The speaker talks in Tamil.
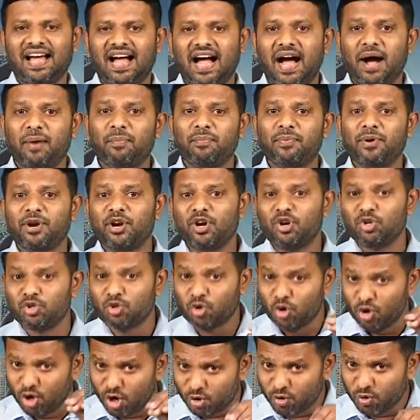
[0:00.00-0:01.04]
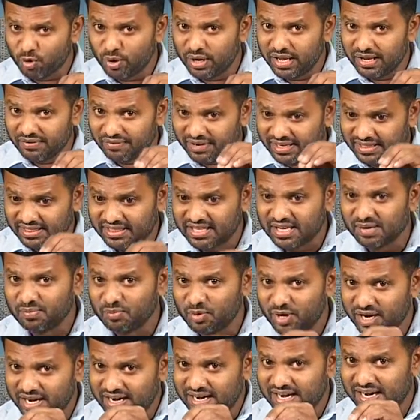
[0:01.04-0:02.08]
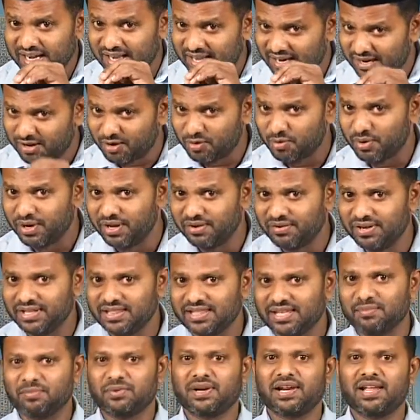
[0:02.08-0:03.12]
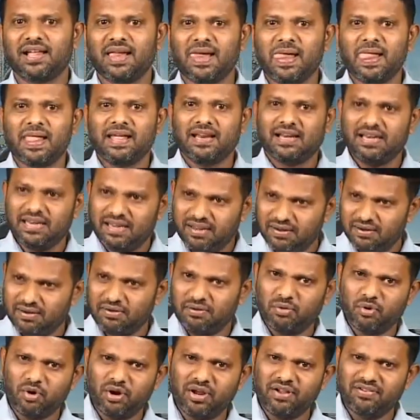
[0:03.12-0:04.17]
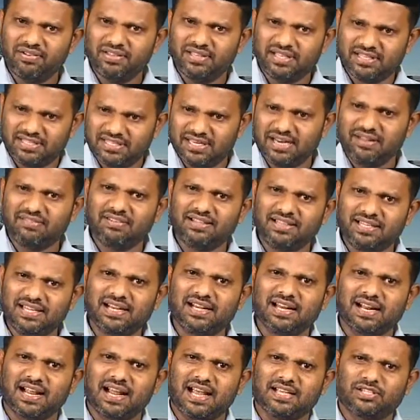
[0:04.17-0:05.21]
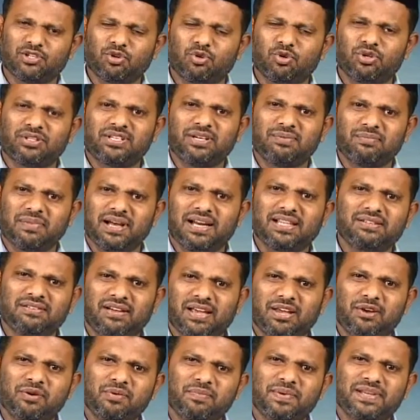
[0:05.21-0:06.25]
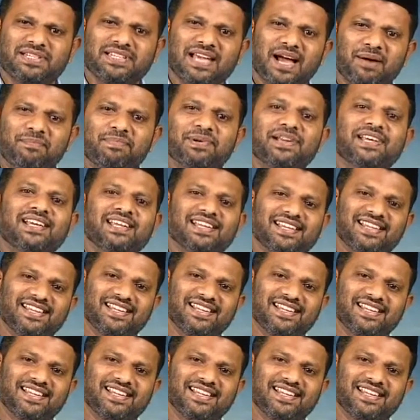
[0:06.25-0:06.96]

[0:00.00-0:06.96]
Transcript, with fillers: அப்படின்ட்டு சொல்லக்கூடிய வைத்திய முறை இன்றைக்கு இருக்கக்கூடிய வைத்திய முறை நீ நோய் வந்துருச்சுன்னா வந்து என்கிட்ட காசை கொடுத்துட்டு மருந்து வாங்கி கொண்டு போய் சாப்பிடு